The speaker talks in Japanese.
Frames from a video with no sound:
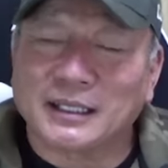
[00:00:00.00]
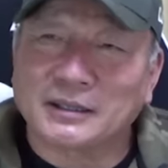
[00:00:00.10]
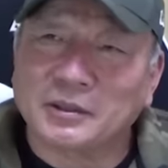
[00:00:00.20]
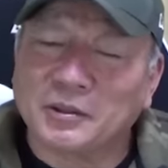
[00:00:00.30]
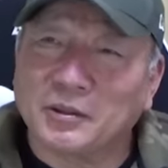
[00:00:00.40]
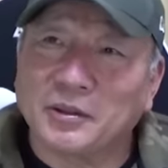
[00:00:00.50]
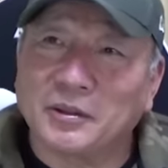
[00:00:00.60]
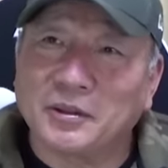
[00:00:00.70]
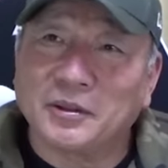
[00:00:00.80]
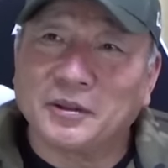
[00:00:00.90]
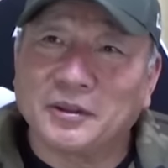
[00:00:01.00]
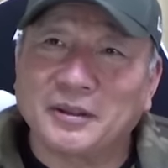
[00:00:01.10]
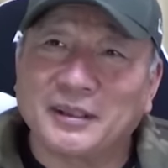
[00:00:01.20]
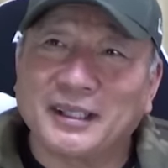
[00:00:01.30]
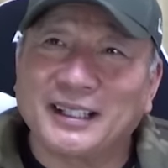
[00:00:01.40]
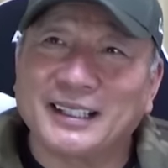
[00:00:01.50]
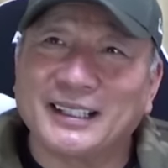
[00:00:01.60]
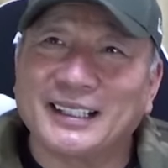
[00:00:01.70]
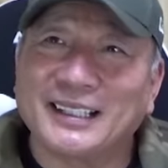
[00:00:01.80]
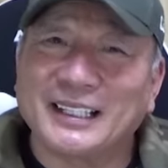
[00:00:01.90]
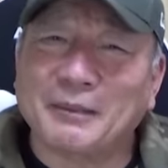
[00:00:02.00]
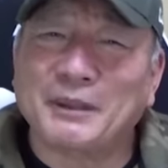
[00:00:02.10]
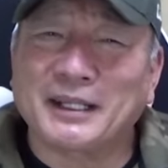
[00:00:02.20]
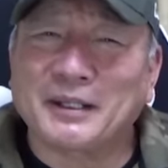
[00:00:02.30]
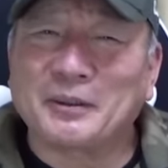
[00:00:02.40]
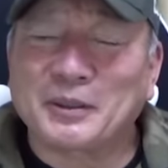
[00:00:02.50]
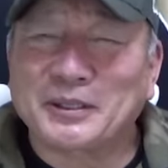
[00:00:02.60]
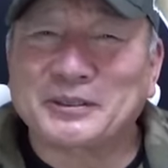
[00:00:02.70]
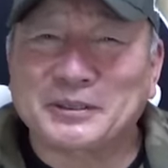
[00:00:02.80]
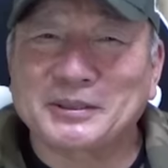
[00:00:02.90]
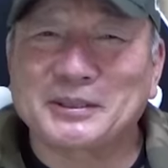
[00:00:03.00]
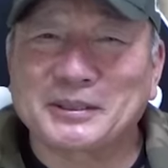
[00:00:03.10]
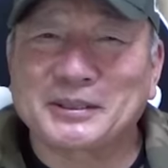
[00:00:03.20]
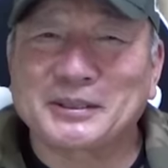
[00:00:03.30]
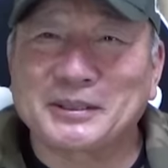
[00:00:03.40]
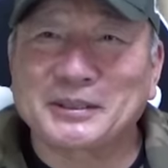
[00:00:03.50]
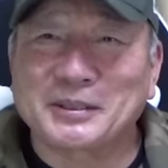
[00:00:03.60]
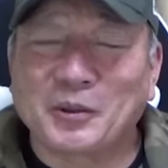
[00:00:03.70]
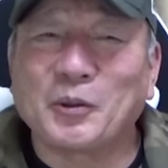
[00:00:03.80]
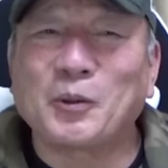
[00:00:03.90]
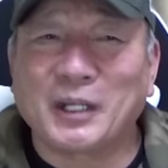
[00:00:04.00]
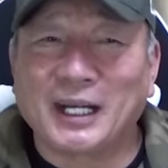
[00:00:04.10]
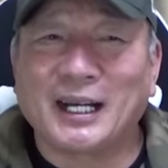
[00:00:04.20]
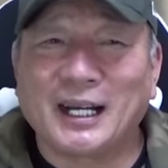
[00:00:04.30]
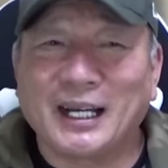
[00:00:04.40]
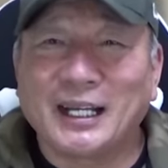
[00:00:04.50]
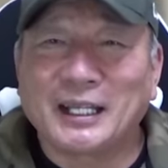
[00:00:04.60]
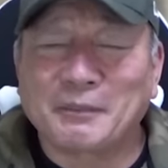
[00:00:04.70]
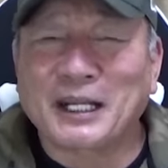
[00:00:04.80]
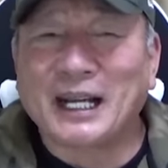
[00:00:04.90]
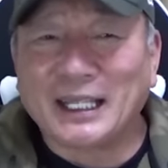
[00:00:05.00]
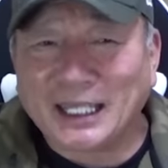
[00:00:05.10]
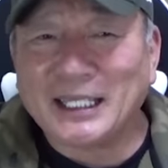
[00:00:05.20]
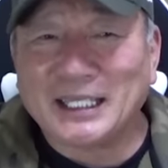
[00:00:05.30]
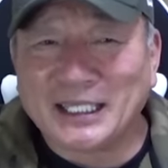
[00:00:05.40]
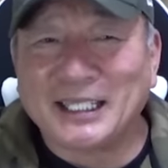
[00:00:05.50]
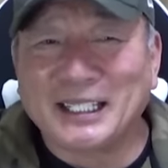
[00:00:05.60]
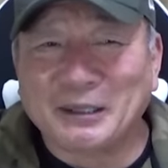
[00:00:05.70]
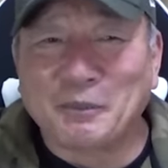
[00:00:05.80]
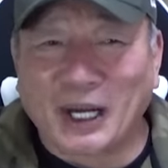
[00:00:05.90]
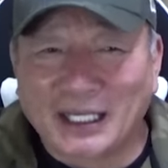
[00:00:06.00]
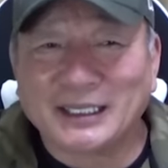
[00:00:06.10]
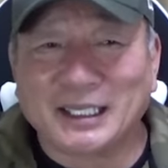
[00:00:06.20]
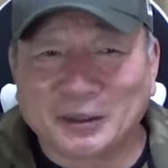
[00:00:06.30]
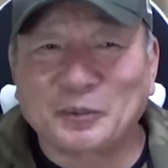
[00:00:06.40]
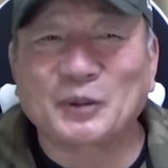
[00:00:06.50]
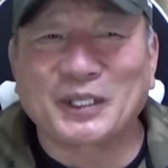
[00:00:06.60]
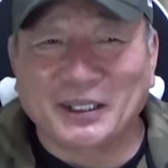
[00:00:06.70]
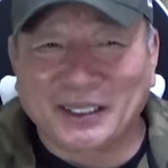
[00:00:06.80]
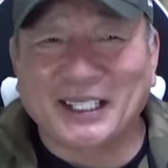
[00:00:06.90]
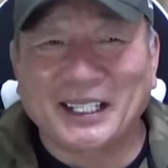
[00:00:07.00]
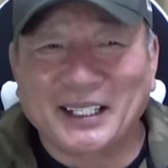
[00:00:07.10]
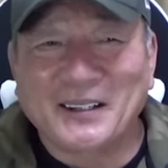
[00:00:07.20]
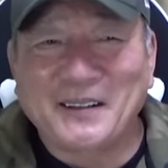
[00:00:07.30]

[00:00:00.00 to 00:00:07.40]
ねそのやっぱねオリックスの方は、やっぱ駆け引きもあったと思うんだよね。